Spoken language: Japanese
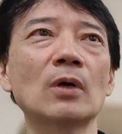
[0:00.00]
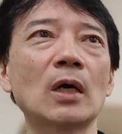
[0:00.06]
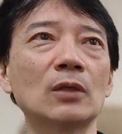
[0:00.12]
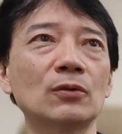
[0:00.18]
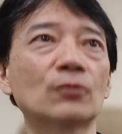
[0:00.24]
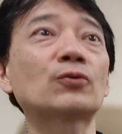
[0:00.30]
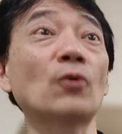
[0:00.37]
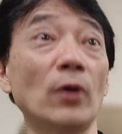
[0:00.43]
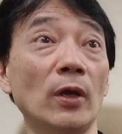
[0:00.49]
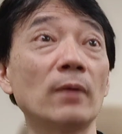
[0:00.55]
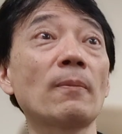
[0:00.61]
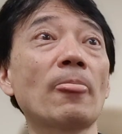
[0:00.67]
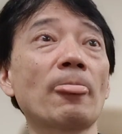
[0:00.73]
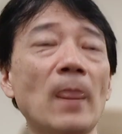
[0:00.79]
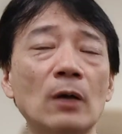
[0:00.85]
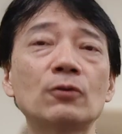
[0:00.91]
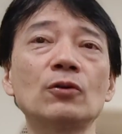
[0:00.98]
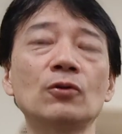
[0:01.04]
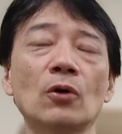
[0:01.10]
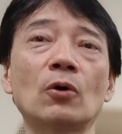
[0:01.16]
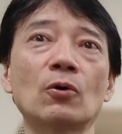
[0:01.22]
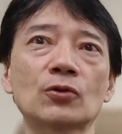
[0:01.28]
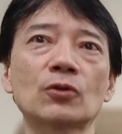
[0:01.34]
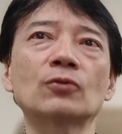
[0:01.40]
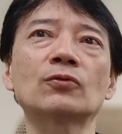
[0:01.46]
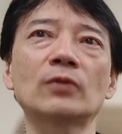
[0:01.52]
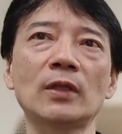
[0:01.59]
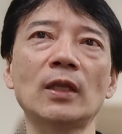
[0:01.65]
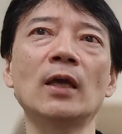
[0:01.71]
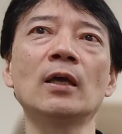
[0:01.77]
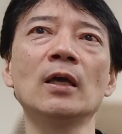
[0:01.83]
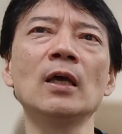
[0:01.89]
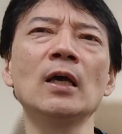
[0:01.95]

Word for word: あの、太い。白竜の方が細くって。